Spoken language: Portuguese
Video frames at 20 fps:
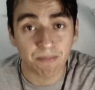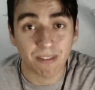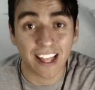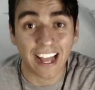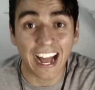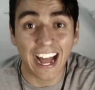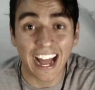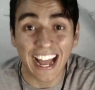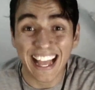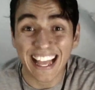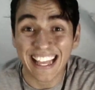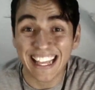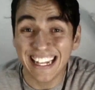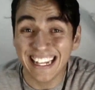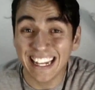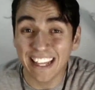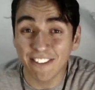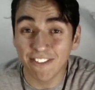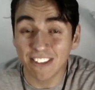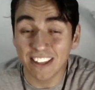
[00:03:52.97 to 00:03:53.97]
a
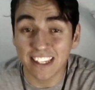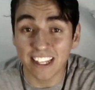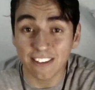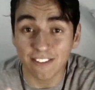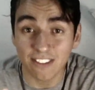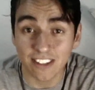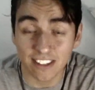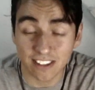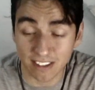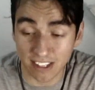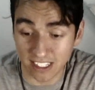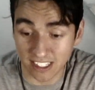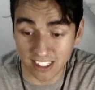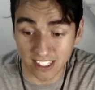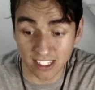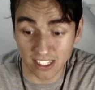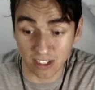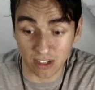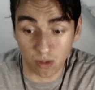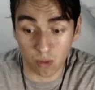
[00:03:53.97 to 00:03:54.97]
inevitável,
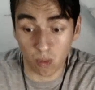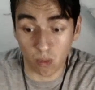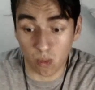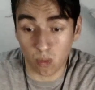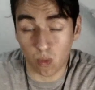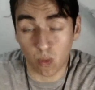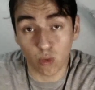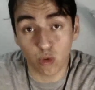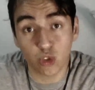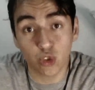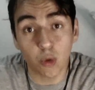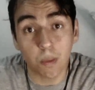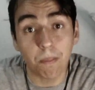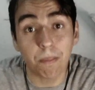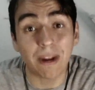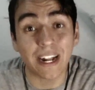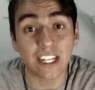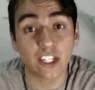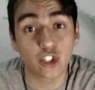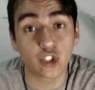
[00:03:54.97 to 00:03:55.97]
assim, o, o
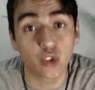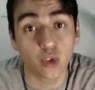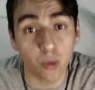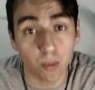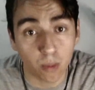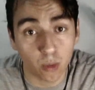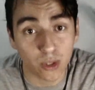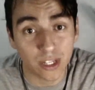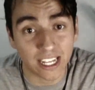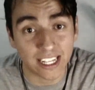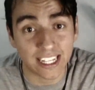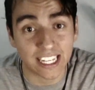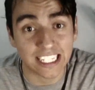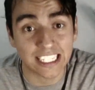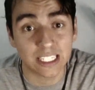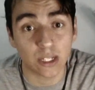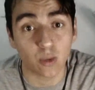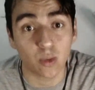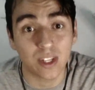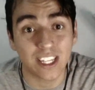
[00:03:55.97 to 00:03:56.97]
suprassumo da
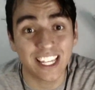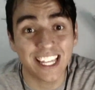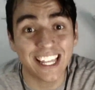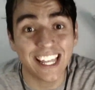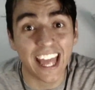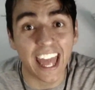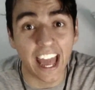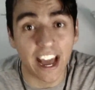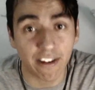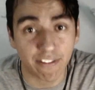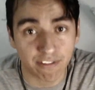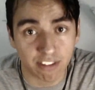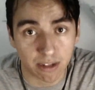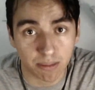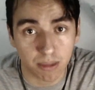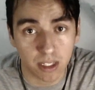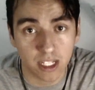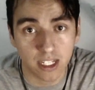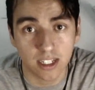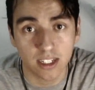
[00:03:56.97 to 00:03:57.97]
nação, que é a
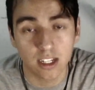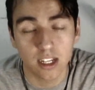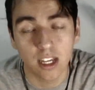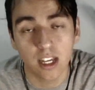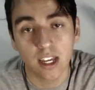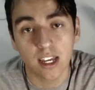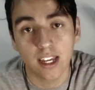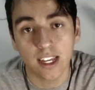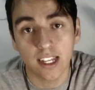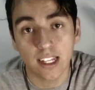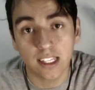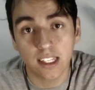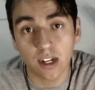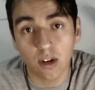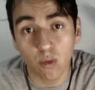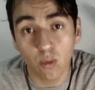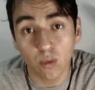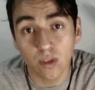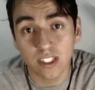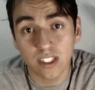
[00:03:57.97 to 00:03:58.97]
família.
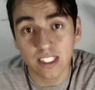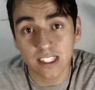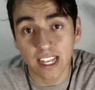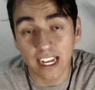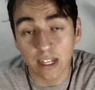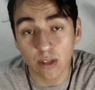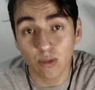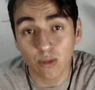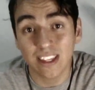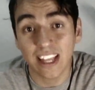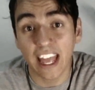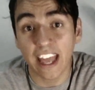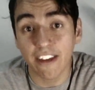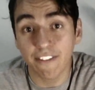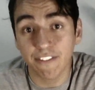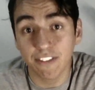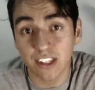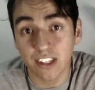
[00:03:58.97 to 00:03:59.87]
Então o Estado deve